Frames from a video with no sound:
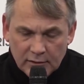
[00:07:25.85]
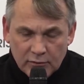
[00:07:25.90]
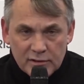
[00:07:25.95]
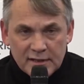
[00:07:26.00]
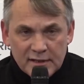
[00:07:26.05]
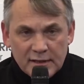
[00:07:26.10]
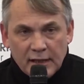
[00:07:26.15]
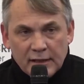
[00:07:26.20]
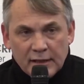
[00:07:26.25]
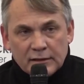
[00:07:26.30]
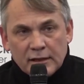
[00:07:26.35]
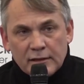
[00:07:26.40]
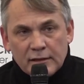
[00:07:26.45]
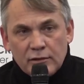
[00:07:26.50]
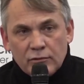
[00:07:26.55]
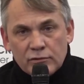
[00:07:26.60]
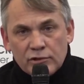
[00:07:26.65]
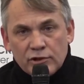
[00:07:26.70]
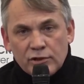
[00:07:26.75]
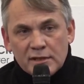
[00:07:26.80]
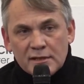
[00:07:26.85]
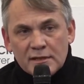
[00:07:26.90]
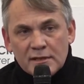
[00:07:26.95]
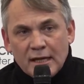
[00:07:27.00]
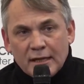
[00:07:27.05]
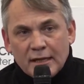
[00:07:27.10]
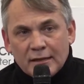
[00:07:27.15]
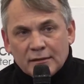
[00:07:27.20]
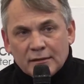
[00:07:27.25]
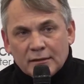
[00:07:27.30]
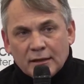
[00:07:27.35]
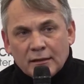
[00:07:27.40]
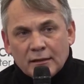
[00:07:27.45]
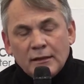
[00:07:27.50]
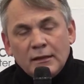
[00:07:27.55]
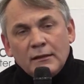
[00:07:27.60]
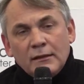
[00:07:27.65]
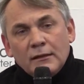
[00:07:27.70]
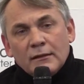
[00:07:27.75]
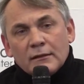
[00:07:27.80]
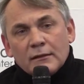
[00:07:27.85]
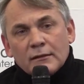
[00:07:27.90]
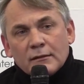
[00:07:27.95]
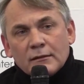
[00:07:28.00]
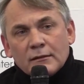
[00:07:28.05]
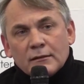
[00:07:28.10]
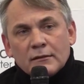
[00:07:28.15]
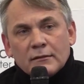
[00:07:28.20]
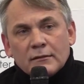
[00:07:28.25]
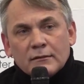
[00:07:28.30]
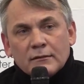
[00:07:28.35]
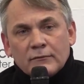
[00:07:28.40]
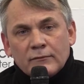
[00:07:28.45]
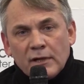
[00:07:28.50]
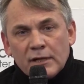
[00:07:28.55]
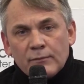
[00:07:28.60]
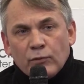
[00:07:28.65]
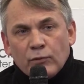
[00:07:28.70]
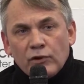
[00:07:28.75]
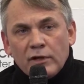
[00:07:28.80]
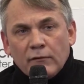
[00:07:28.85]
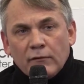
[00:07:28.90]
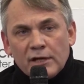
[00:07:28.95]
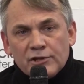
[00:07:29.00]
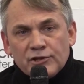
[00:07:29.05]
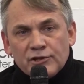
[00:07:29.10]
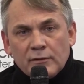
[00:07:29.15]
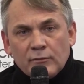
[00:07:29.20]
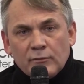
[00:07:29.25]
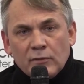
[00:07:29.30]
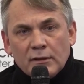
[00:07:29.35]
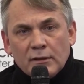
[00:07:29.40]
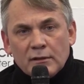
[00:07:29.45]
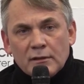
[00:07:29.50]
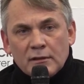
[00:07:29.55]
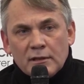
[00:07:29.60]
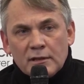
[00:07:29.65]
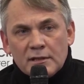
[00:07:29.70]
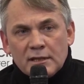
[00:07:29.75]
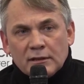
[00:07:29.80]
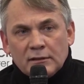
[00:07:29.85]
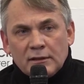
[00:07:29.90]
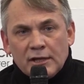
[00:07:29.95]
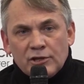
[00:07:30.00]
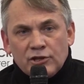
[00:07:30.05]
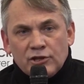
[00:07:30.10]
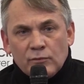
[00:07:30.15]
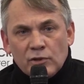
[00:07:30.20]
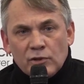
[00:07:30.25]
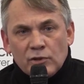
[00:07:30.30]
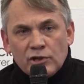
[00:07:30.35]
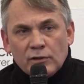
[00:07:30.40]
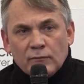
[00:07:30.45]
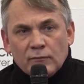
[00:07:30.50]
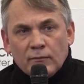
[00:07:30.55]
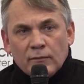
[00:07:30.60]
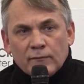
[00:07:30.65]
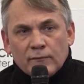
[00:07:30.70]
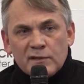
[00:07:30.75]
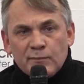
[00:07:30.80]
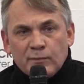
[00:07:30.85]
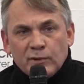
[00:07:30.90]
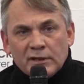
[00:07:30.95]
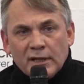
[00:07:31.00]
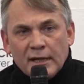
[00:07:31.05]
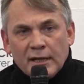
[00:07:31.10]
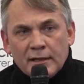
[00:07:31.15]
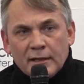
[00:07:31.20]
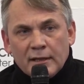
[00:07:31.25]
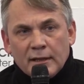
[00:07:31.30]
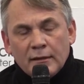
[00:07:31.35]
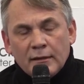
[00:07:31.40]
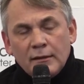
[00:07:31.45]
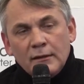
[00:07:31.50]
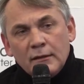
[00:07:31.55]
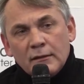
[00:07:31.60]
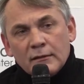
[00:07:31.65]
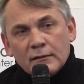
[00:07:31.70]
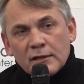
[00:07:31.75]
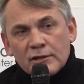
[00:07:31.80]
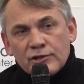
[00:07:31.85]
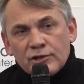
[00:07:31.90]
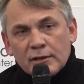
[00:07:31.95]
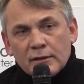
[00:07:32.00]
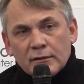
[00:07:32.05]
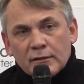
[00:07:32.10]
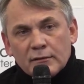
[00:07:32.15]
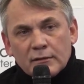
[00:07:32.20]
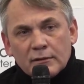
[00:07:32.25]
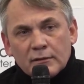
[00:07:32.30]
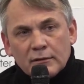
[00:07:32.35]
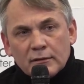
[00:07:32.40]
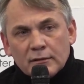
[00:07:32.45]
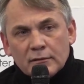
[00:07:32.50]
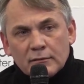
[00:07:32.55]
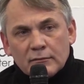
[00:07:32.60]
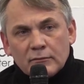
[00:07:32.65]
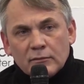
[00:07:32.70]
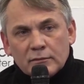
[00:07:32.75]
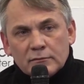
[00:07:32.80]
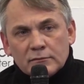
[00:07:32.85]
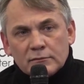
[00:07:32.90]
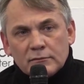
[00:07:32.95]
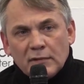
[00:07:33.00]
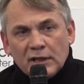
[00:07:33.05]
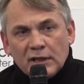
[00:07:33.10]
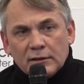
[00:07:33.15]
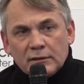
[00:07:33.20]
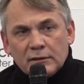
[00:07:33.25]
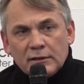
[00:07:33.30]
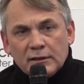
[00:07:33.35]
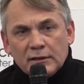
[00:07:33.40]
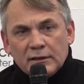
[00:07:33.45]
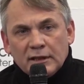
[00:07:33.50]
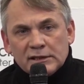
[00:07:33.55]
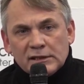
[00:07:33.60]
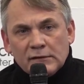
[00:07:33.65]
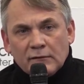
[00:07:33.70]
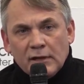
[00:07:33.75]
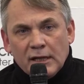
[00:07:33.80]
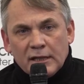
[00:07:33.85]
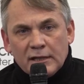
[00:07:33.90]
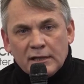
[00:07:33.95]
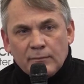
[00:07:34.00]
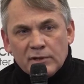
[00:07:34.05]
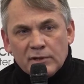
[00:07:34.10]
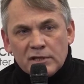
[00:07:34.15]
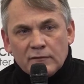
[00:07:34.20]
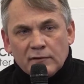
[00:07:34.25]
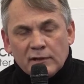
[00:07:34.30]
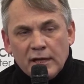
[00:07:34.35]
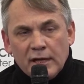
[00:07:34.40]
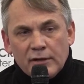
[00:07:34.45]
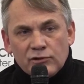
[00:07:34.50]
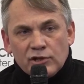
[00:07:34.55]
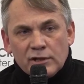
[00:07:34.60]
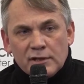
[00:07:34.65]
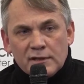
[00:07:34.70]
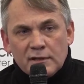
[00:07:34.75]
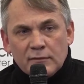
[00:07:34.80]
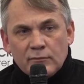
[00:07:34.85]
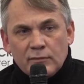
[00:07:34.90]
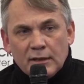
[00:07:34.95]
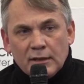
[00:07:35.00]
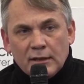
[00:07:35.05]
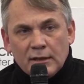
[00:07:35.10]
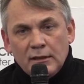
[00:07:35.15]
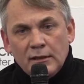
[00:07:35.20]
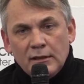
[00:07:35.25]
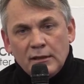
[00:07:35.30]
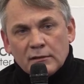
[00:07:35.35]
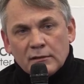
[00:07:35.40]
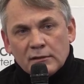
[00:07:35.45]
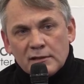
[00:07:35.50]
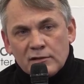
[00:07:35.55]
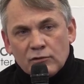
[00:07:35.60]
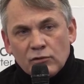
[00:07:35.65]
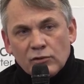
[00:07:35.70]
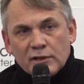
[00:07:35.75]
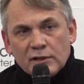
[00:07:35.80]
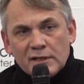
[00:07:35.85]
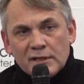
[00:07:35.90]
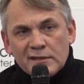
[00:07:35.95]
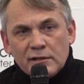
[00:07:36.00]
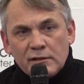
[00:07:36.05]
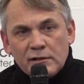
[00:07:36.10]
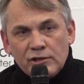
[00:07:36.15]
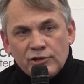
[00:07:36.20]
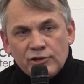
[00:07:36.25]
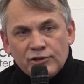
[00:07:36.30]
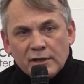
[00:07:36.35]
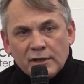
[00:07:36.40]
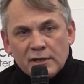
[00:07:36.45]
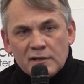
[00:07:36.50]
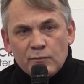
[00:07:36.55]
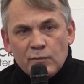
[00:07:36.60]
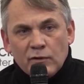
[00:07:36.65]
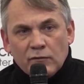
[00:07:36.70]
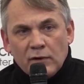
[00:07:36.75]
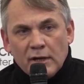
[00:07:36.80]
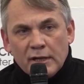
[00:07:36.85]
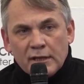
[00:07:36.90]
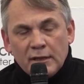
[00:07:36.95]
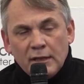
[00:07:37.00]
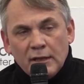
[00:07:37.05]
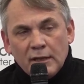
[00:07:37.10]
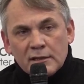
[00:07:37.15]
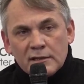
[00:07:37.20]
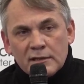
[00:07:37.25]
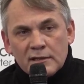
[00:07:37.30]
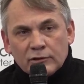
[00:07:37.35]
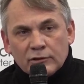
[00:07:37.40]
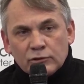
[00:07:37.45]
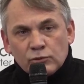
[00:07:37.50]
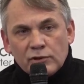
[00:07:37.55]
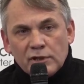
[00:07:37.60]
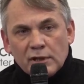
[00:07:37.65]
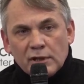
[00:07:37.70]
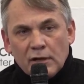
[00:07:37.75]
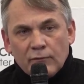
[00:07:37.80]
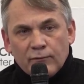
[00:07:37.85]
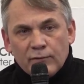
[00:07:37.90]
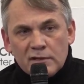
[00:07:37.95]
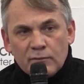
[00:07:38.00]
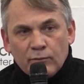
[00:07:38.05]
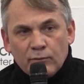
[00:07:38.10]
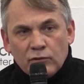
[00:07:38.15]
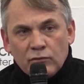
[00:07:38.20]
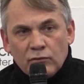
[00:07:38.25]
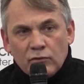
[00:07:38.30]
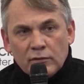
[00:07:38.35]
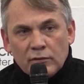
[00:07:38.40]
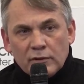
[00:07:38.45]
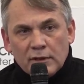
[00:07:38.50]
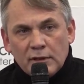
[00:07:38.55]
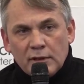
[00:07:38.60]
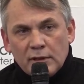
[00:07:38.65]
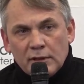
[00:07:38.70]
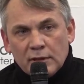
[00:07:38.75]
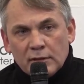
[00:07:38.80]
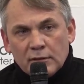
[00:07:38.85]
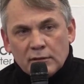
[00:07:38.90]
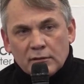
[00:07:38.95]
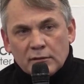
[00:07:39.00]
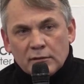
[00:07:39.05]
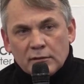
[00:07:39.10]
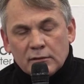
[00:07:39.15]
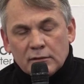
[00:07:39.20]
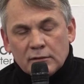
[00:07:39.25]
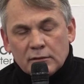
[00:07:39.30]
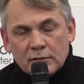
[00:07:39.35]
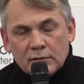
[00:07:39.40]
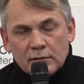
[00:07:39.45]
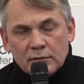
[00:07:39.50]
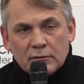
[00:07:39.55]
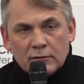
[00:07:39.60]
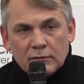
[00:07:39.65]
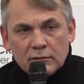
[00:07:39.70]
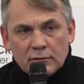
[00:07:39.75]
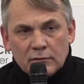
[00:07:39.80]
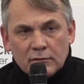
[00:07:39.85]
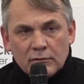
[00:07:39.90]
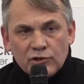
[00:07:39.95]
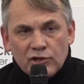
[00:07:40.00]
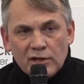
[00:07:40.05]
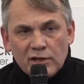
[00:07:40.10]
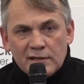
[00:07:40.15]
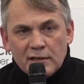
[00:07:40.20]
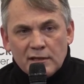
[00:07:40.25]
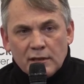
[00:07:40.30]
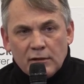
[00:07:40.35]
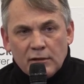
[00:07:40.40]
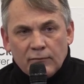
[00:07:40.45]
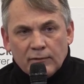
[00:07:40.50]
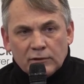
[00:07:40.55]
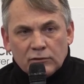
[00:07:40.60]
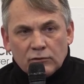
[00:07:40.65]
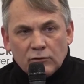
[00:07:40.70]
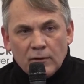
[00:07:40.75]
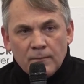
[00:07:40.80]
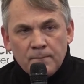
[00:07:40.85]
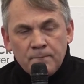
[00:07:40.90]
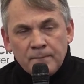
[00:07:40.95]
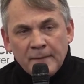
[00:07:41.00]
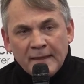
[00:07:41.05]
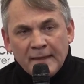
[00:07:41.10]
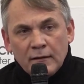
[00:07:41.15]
Гудсайта, они очень заняты более важными задачами, чем общем, воспитание наших э, молодых дарований, позволяющих себе настолько цинично избивать сотрудников СБУ и э, участников АТО.